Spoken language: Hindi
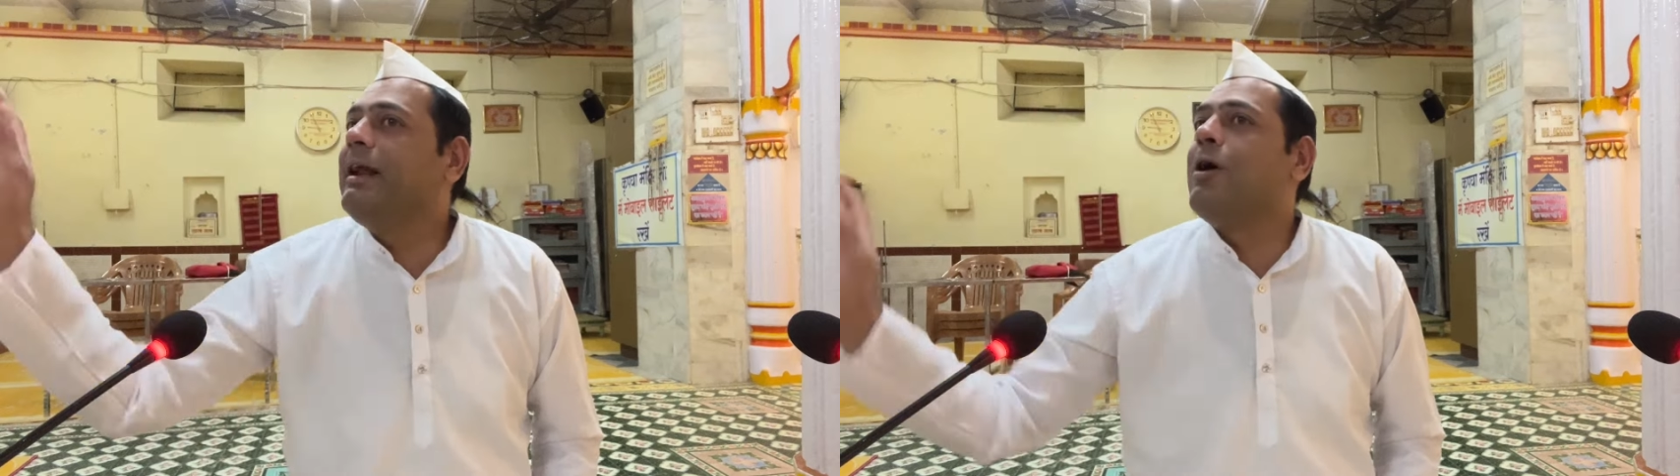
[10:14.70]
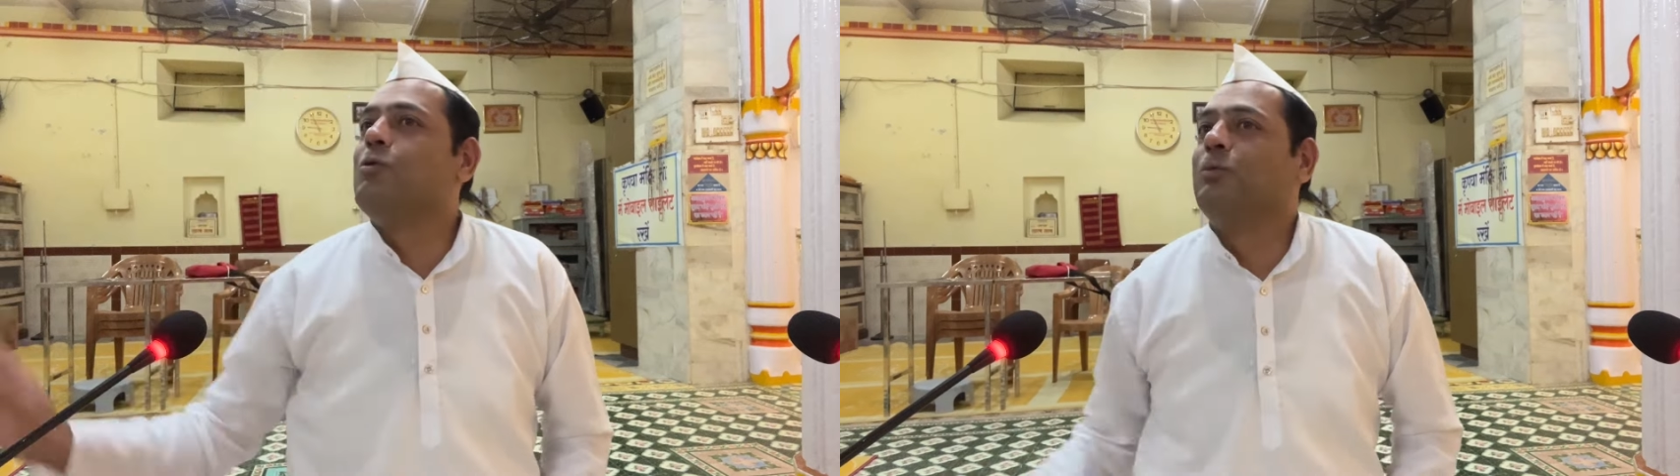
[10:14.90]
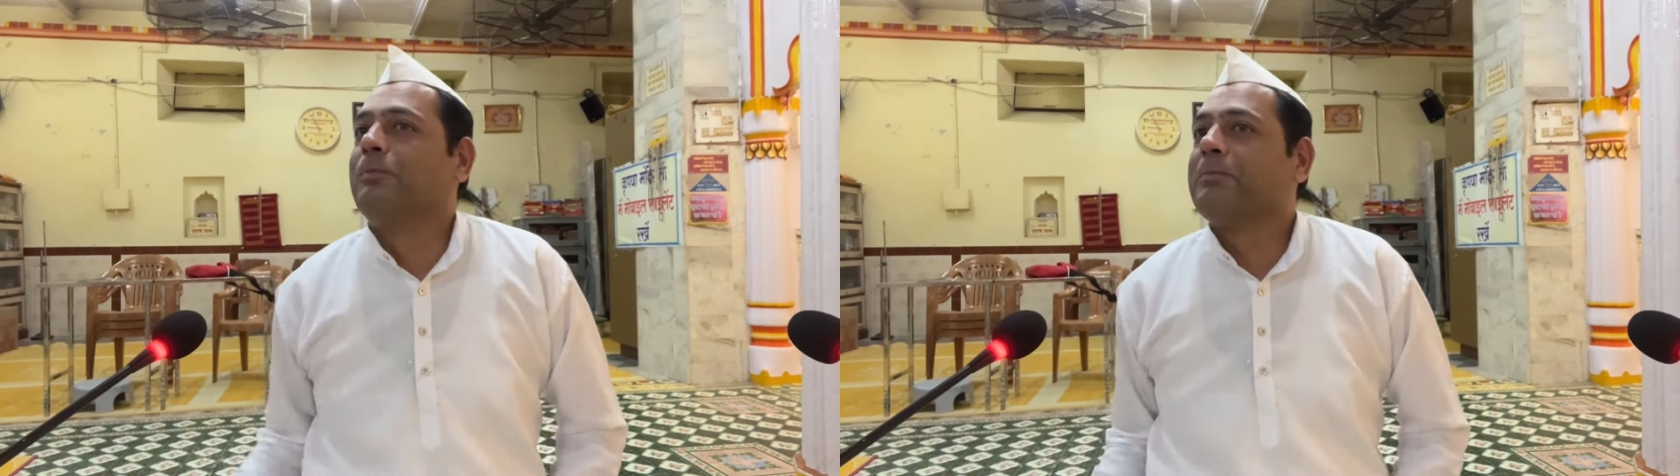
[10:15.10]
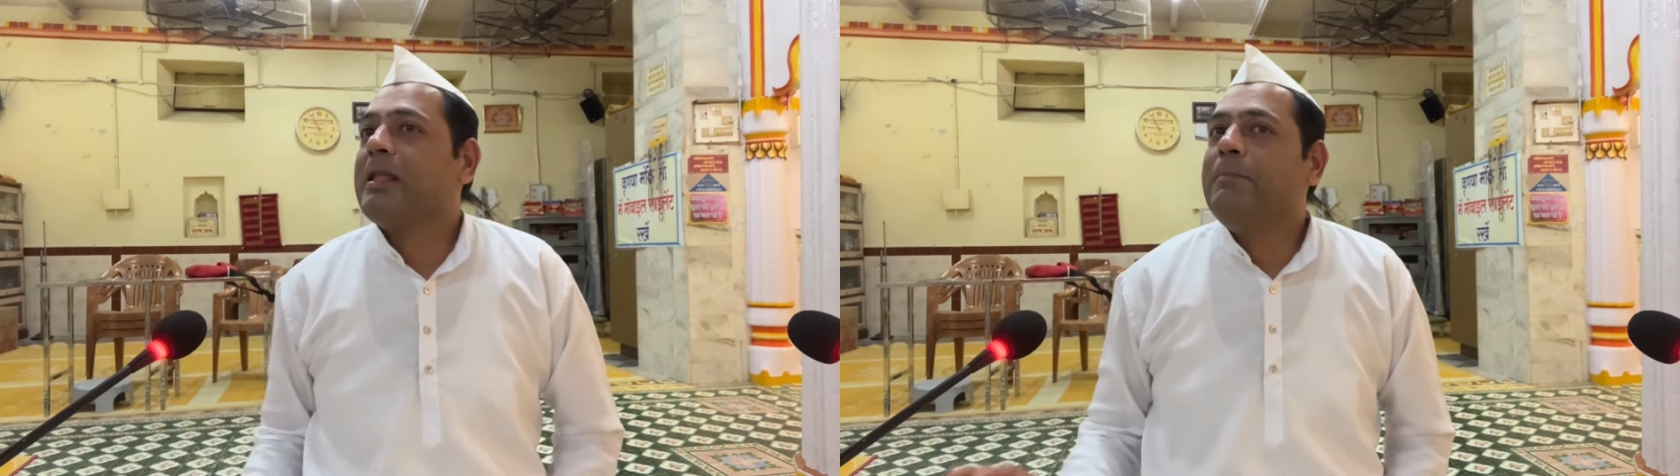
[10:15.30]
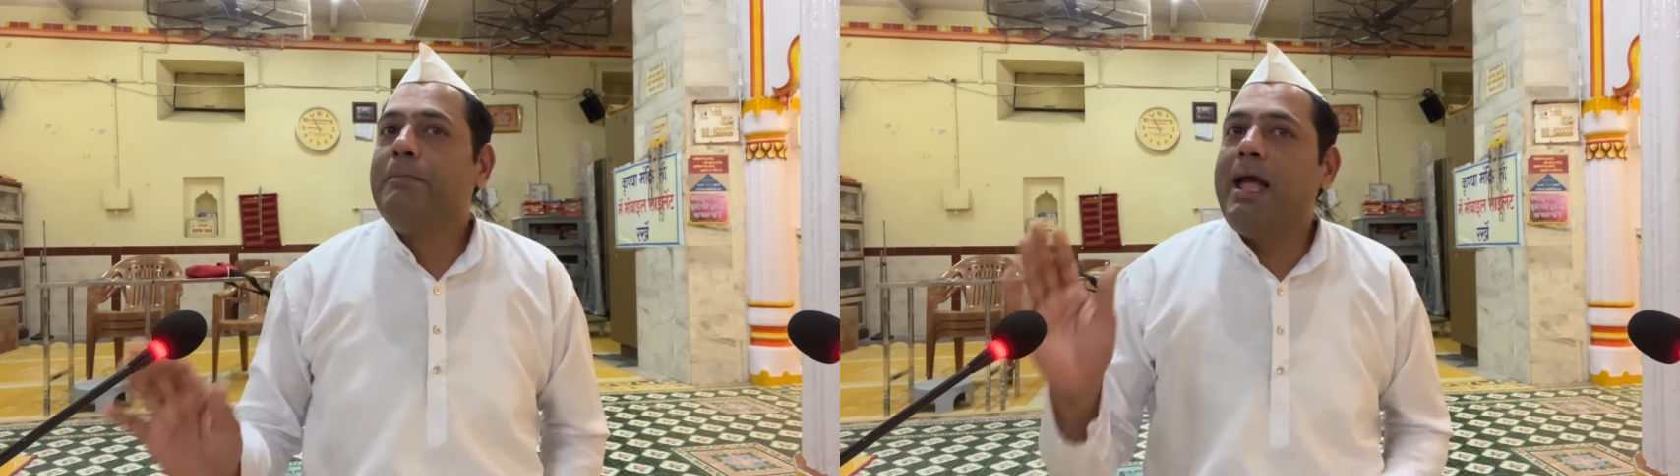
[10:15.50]
रहा हूं
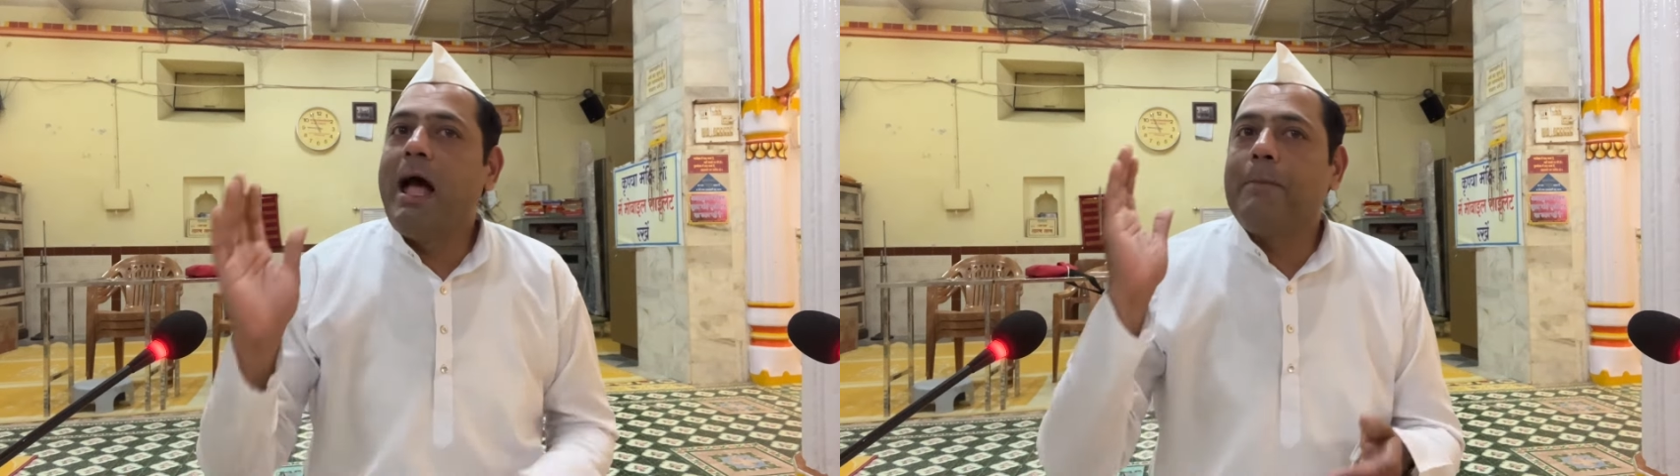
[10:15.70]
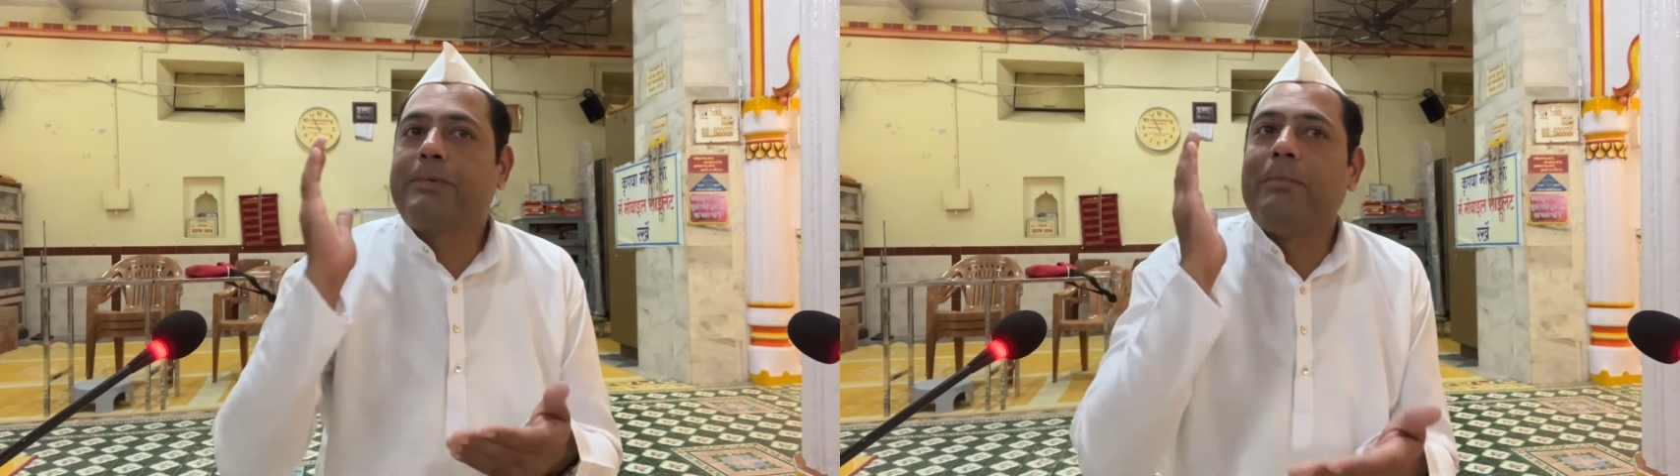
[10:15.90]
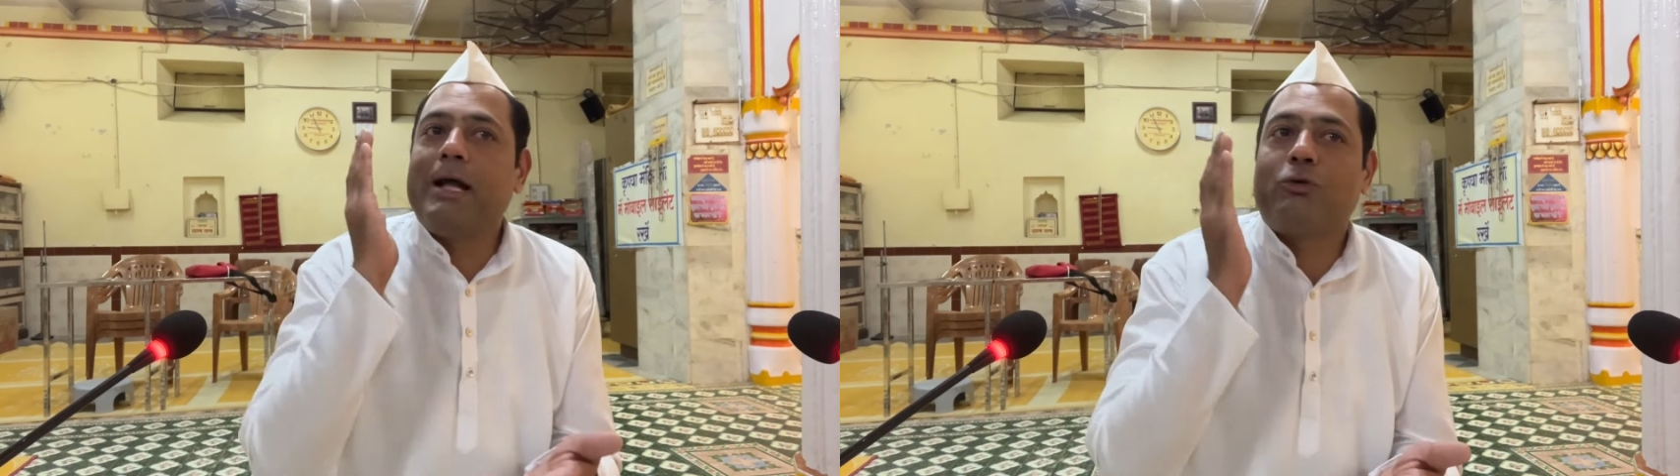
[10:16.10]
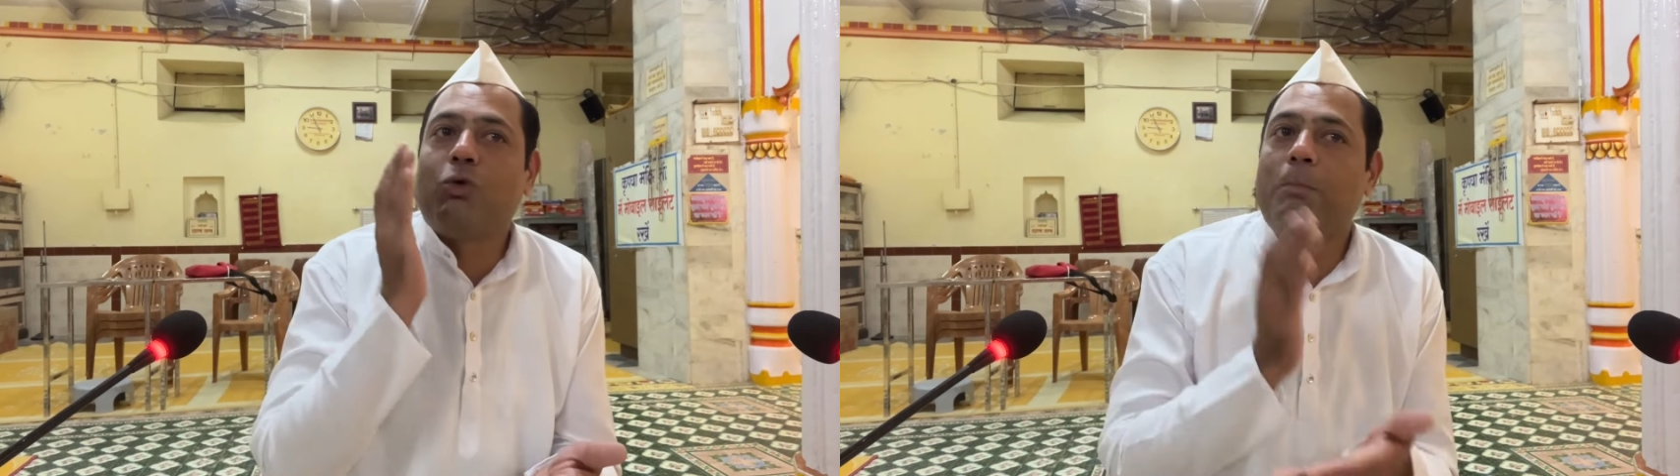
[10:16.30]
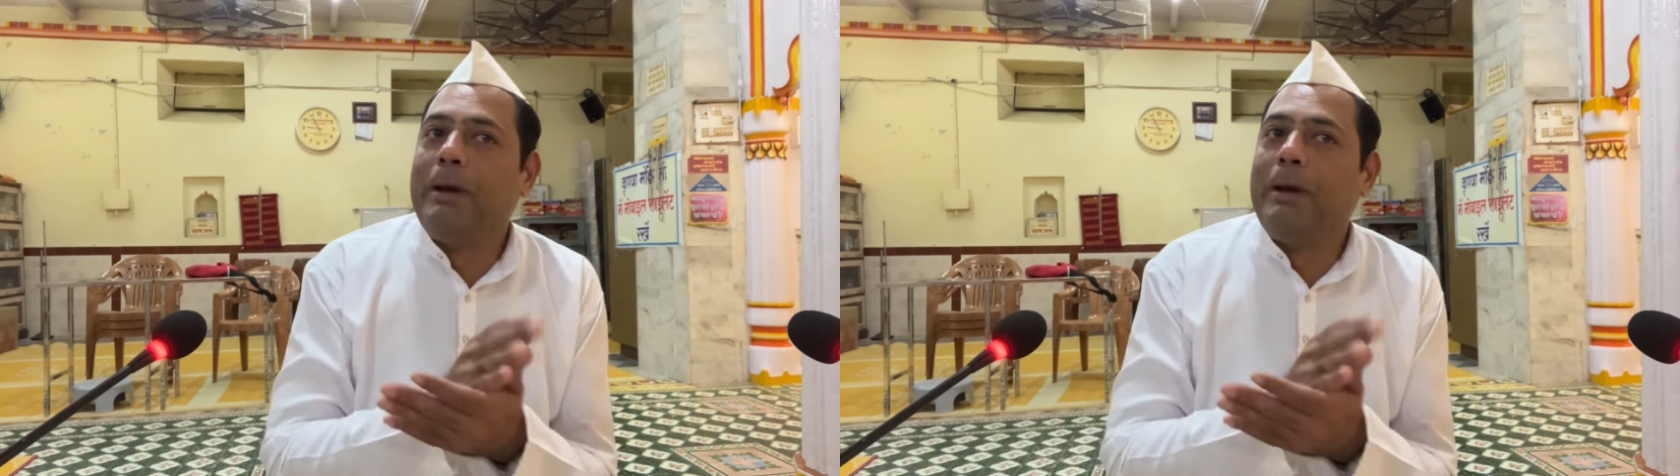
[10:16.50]
मैं आपकी बात को